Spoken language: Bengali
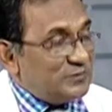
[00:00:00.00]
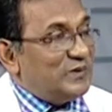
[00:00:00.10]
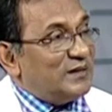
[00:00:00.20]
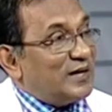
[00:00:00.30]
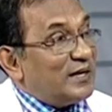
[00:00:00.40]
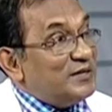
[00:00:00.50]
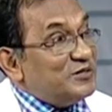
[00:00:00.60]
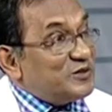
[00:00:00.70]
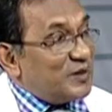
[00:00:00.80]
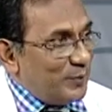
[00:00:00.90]
যে তার
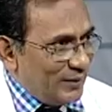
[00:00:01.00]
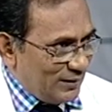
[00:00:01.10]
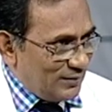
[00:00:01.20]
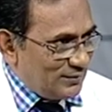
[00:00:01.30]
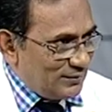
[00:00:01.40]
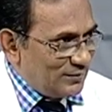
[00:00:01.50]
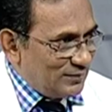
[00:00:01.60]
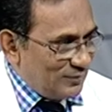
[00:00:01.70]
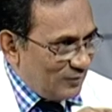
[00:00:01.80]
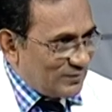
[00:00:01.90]
ইস্কিমিয়া
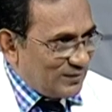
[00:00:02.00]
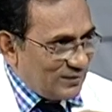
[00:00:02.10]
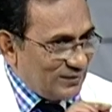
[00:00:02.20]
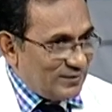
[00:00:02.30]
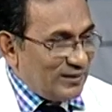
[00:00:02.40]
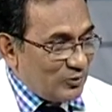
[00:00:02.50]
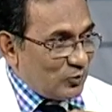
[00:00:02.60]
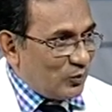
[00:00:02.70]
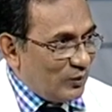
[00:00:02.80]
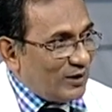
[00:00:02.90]
অর্থাৎ
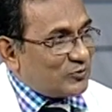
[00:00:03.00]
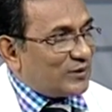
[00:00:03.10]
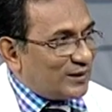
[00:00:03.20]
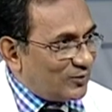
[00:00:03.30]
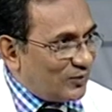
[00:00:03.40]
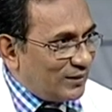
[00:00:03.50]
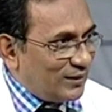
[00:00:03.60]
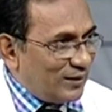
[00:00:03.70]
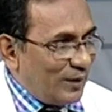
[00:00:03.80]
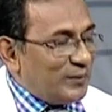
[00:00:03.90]
যেটুকু একশো টাকা
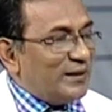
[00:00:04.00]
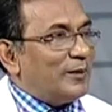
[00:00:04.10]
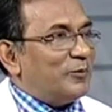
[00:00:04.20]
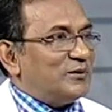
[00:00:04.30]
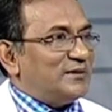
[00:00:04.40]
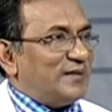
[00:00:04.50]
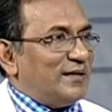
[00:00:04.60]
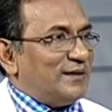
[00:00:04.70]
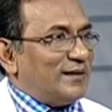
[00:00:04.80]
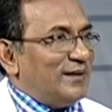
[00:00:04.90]
দরকার আপনি ইনকাম করছেন
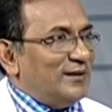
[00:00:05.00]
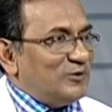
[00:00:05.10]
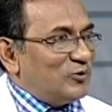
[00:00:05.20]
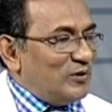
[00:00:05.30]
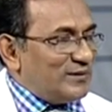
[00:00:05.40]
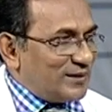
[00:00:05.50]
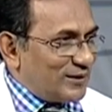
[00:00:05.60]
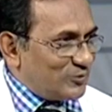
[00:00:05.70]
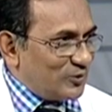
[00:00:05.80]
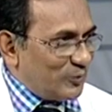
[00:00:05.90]
ষাট টাকা চল্লিশ
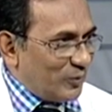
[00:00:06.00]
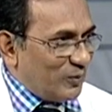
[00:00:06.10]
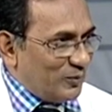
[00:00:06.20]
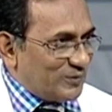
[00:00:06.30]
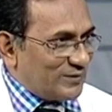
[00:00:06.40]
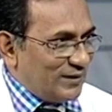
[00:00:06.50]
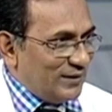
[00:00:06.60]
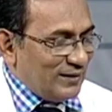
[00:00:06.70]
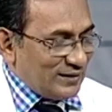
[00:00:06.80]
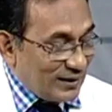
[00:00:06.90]
টাকার জন্য প্রবলেম হচ্ছে
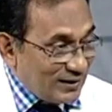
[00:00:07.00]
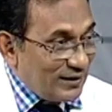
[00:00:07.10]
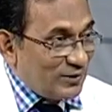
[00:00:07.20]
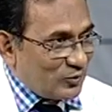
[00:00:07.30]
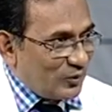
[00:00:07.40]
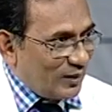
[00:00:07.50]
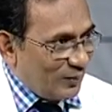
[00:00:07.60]
তাহলে এইটুকুকে